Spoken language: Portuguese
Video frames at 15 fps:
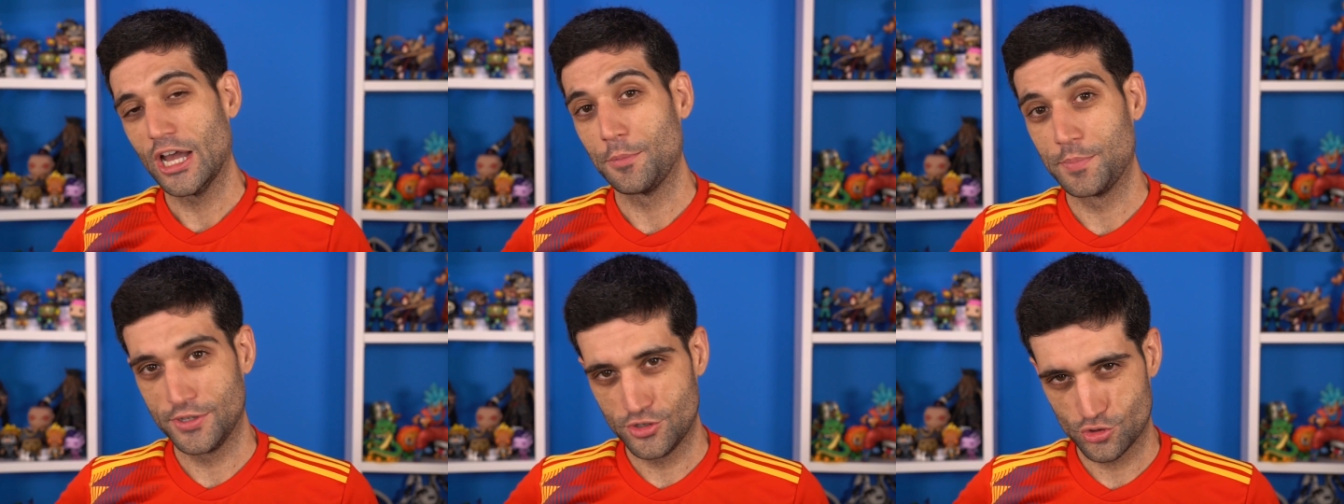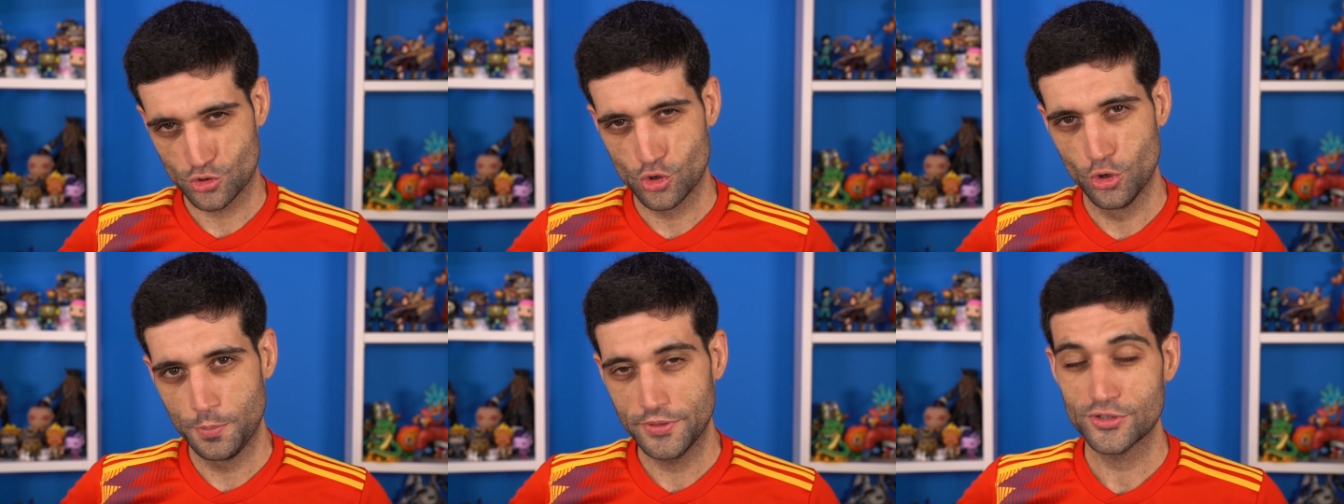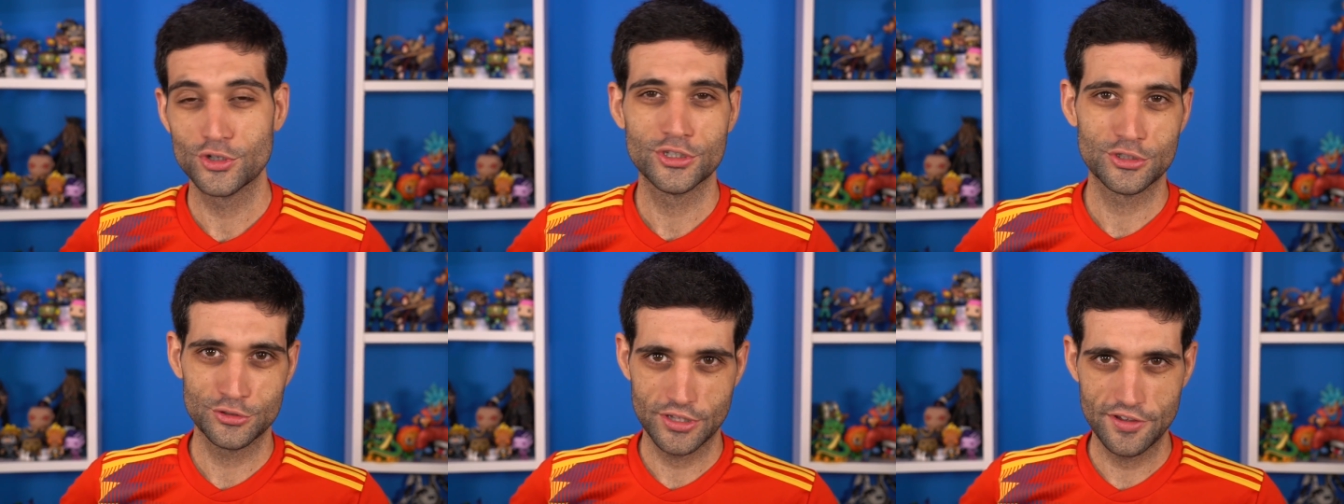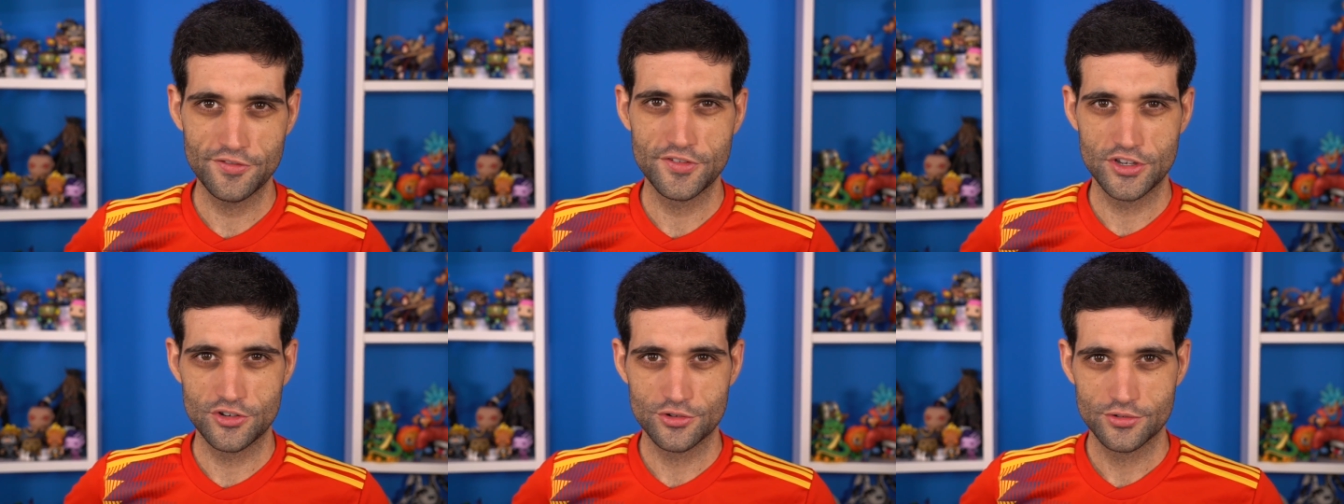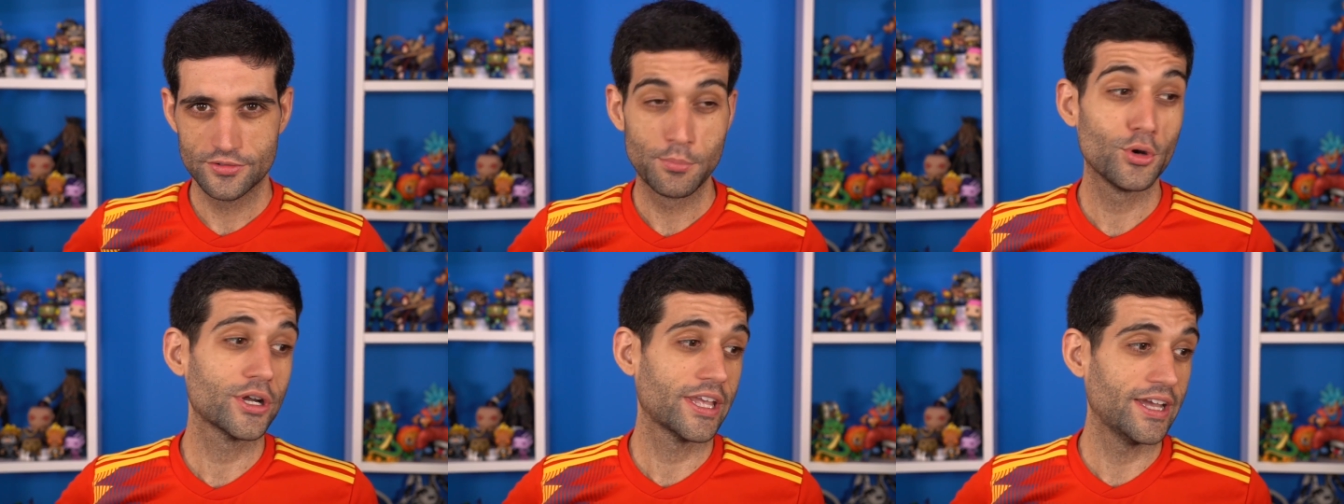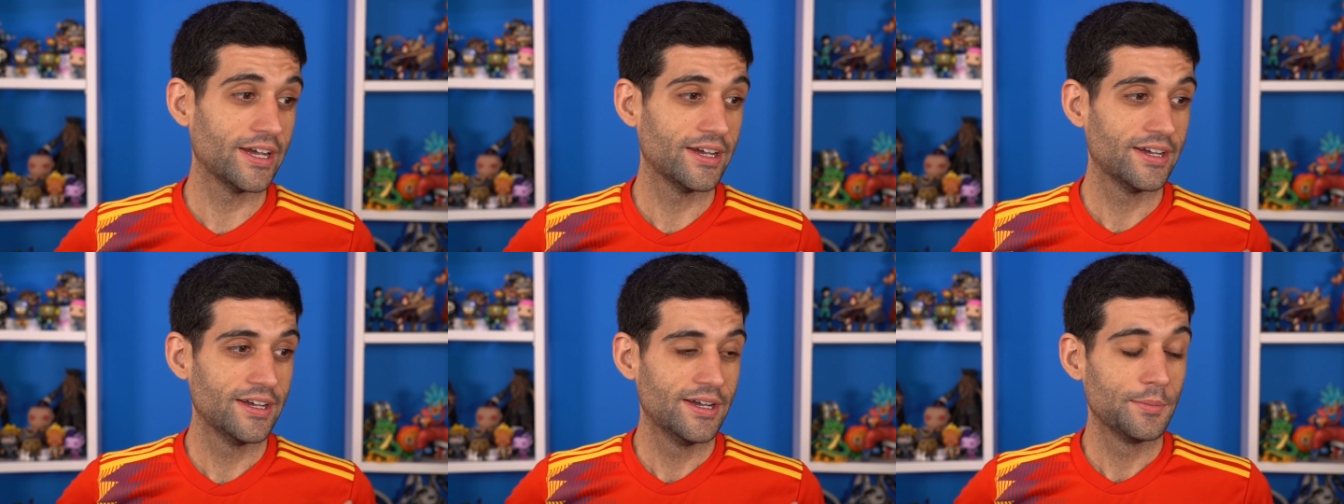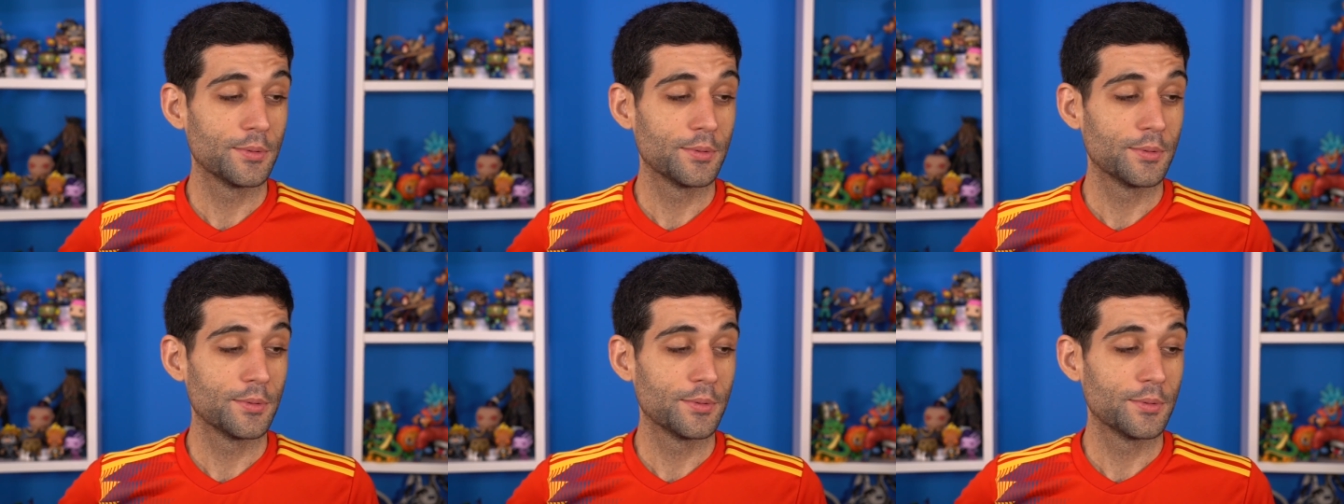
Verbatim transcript: Quero pedir desculpas que ontem não teve vídeo. Por quê?